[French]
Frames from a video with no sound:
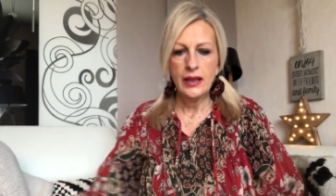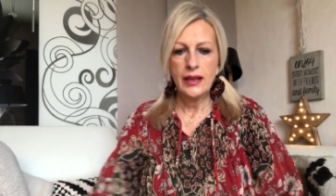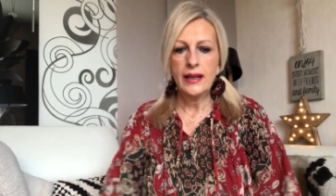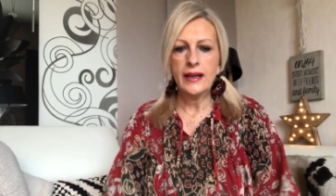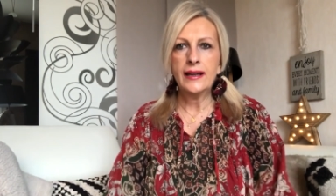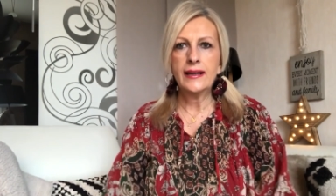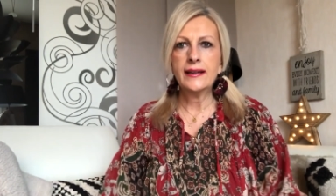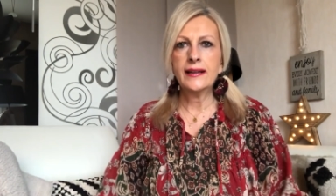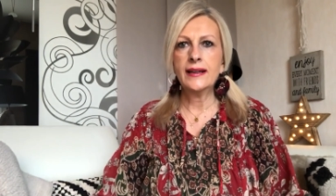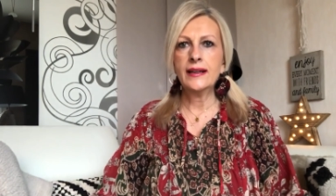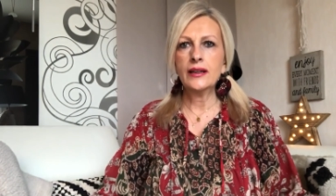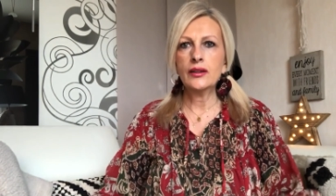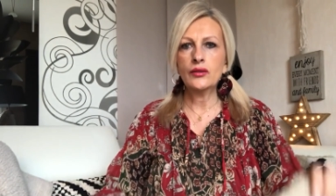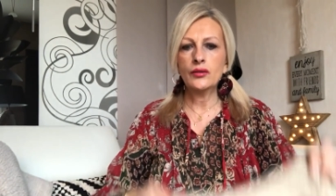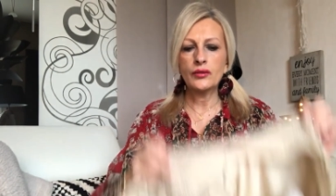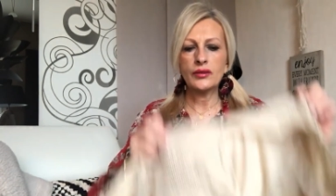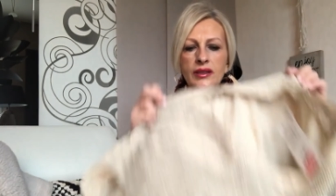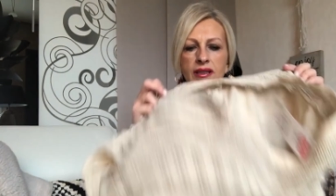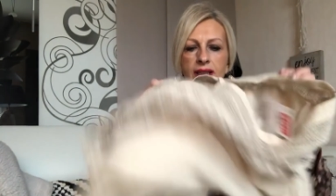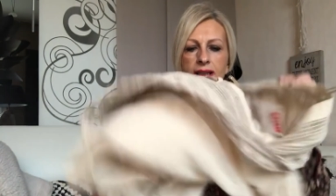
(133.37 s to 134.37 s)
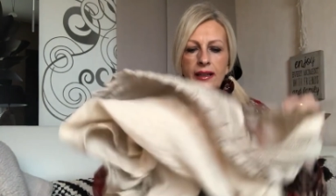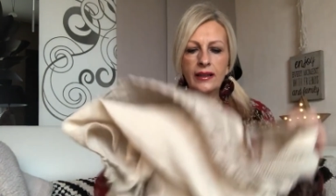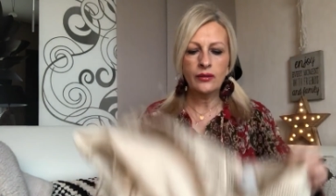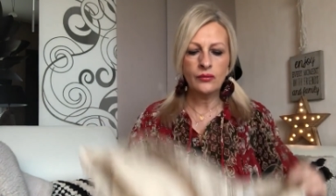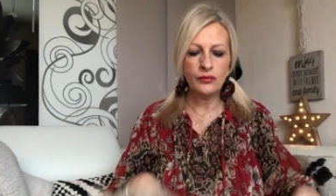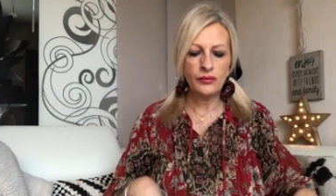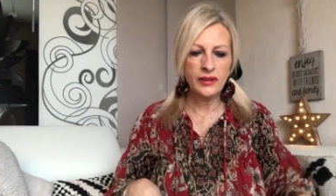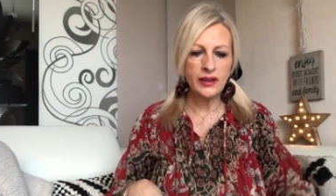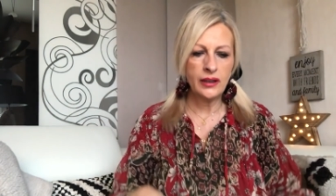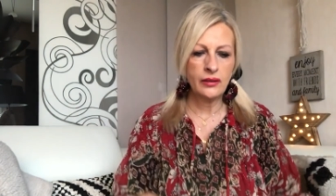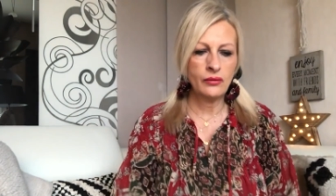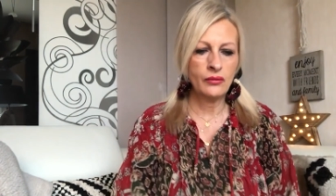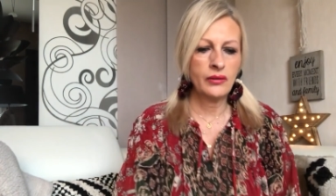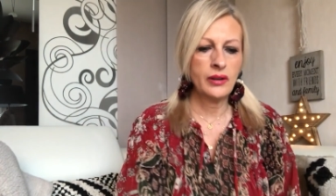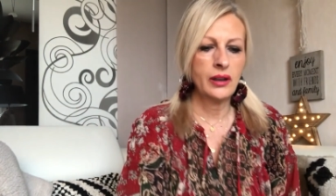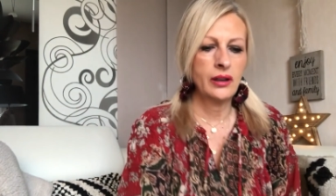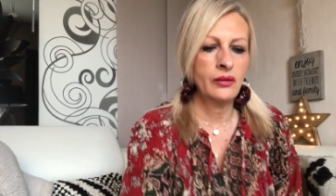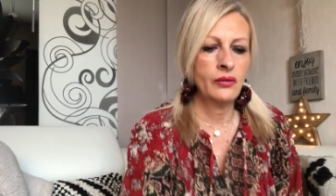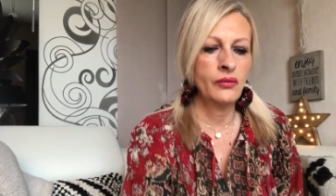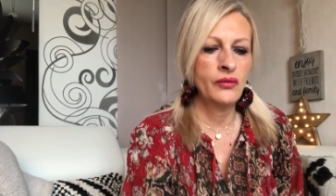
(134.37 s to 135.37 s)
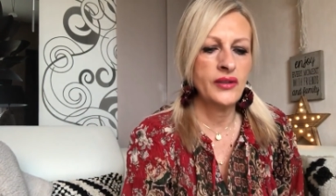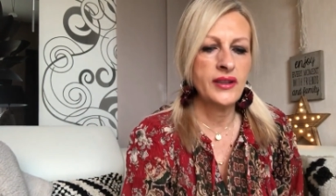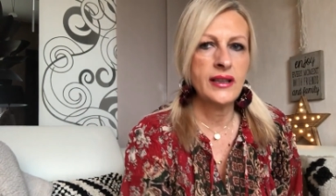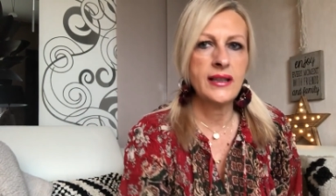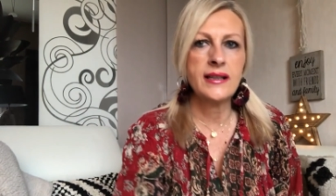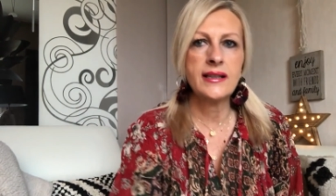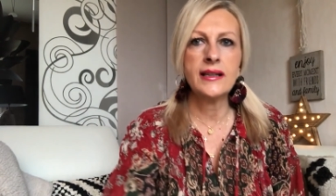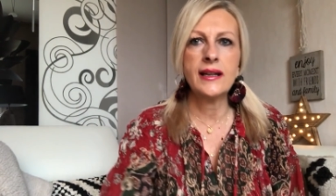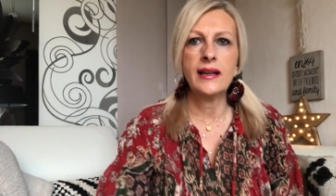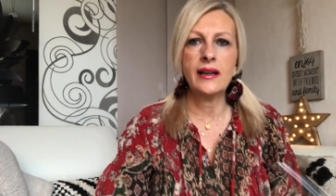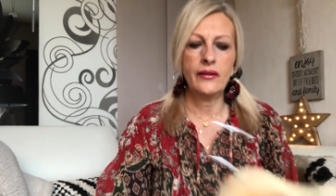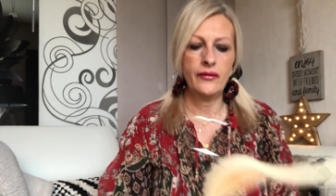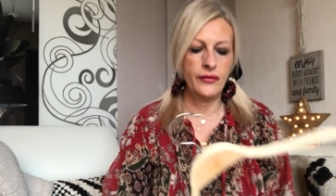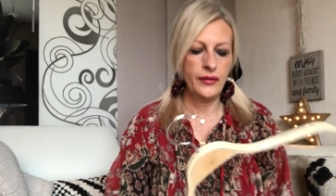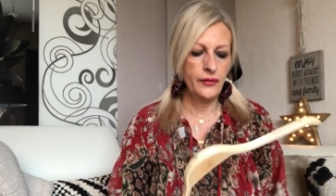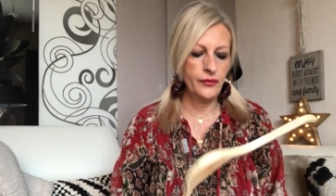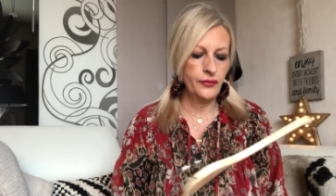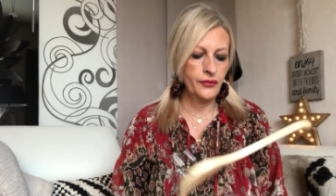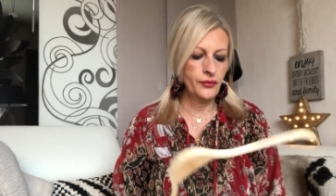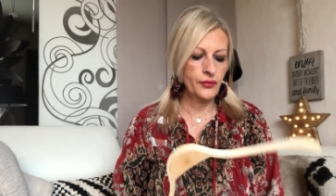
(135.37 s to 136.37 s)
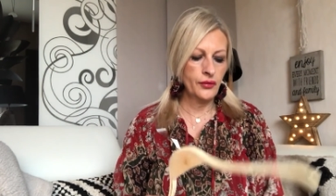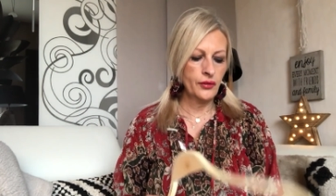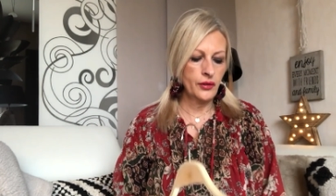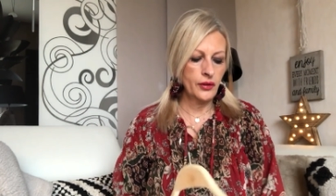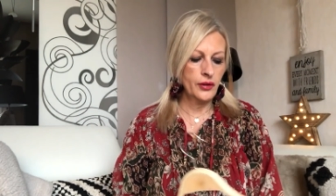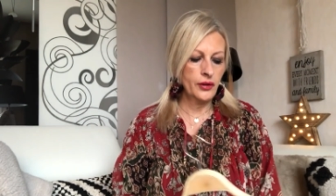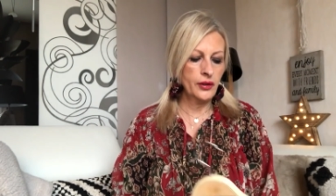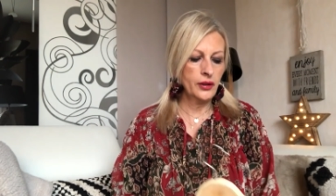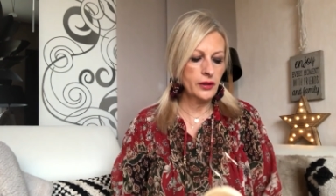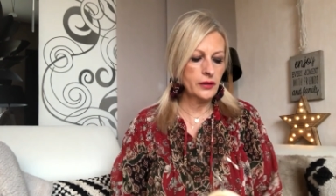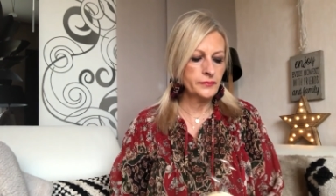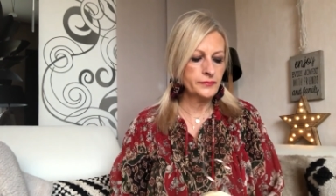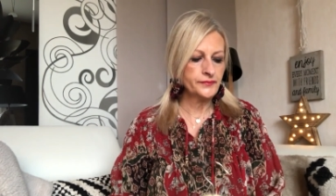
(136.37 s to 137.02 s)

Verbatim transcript: Elle est canon, canon, canon. Celle-ci, elle a fait fureur